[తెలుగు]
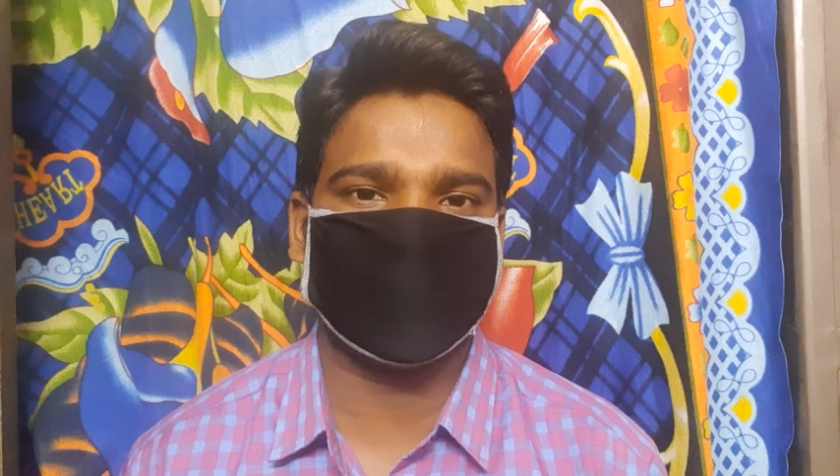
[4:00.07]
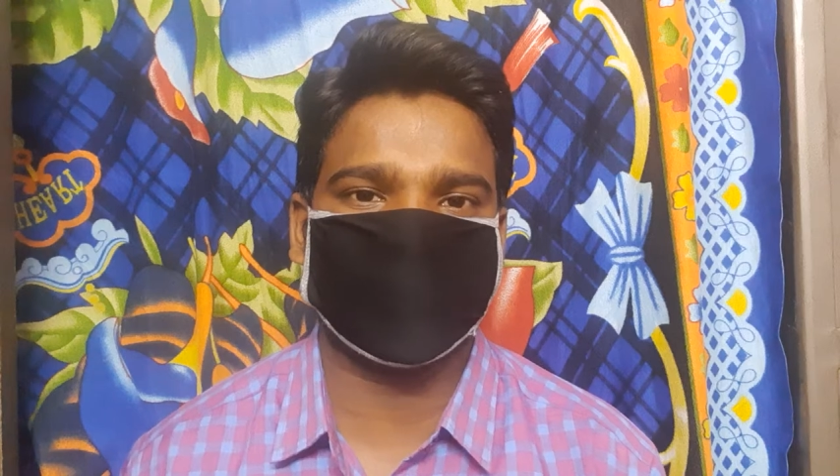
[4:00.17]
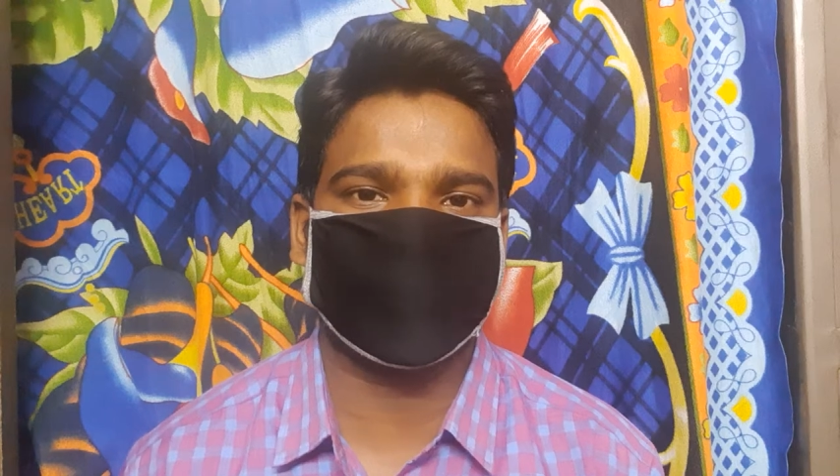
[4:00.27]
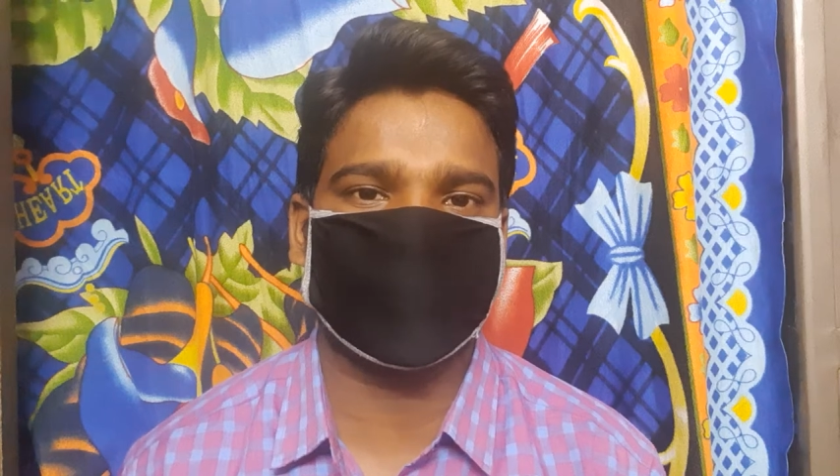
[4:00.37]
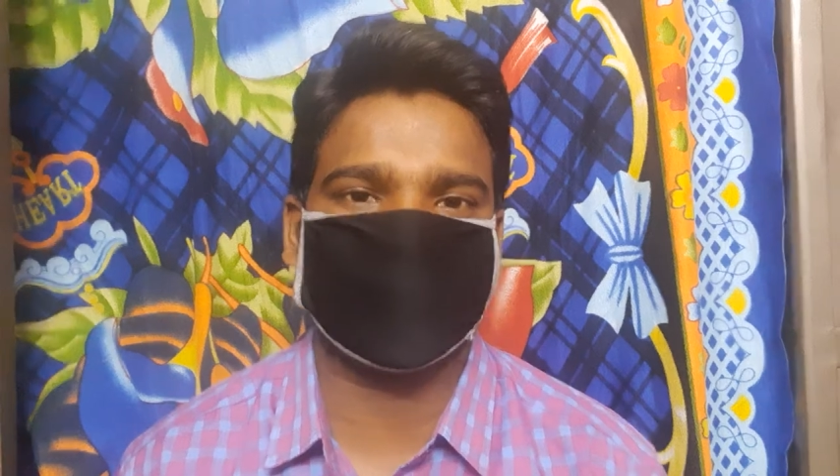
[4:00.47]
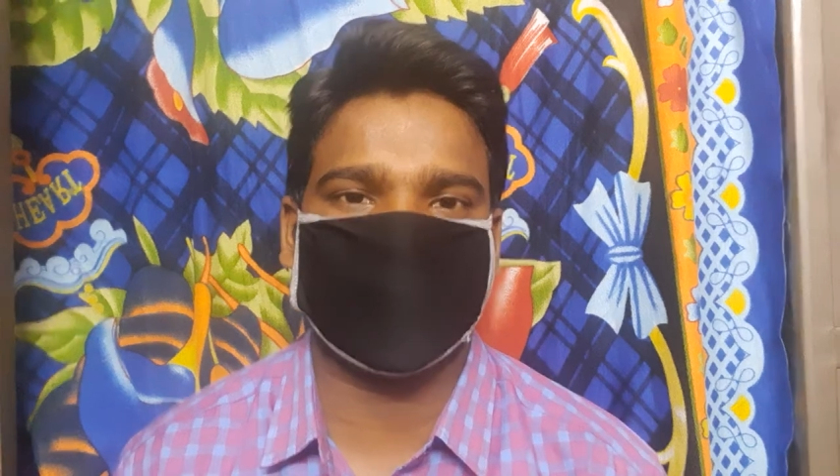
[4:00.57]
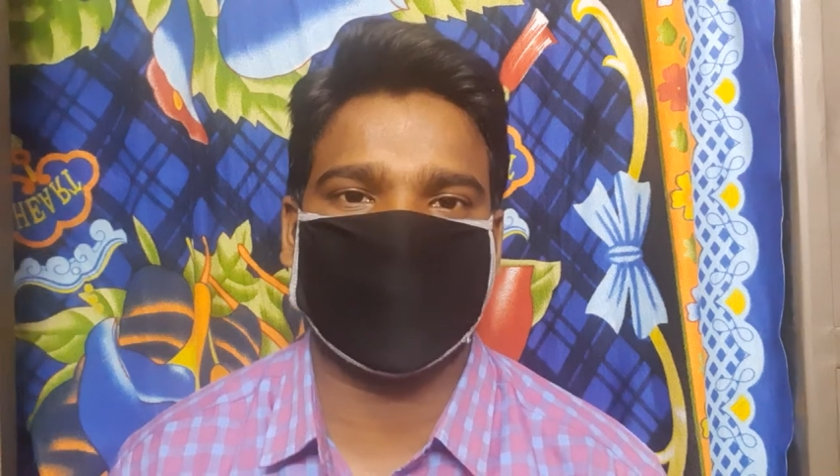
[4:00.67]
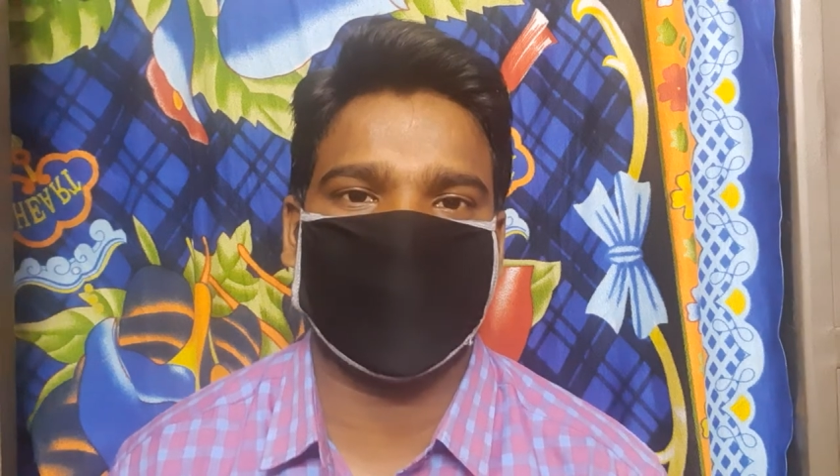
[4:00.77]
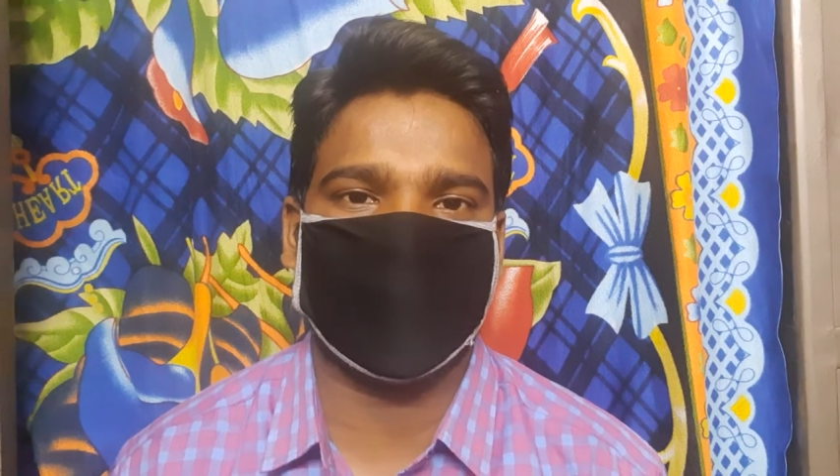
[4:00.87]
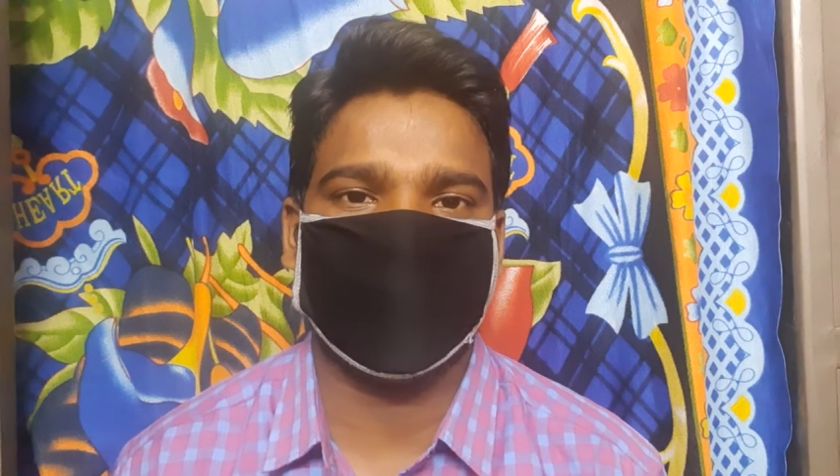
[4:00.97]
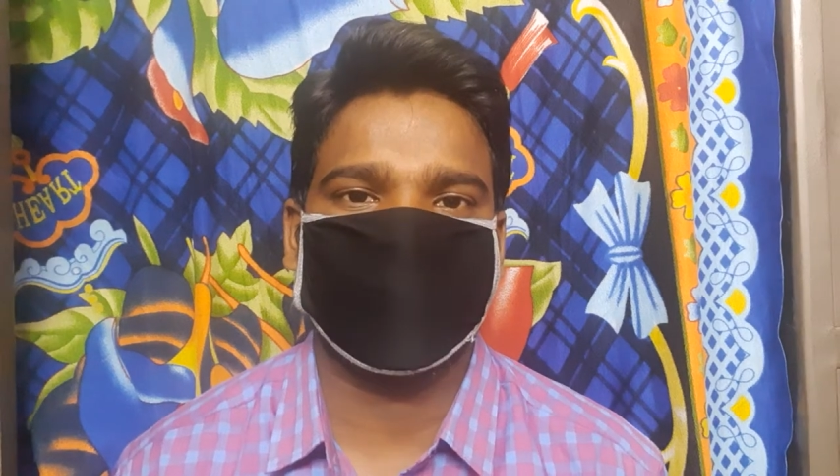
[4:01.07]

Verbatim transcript: ఏం చెప్పుకోవచ్చు అంటే